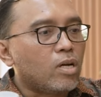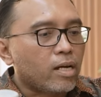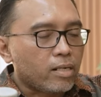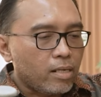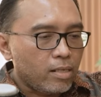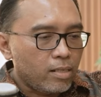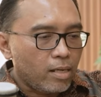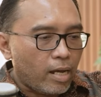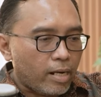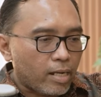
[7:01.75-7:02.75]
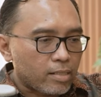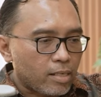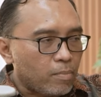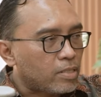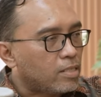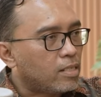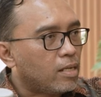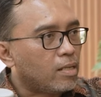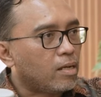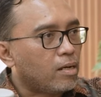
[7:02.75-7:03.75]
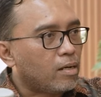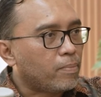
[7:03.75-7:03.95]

karena anaknya kan masih uh,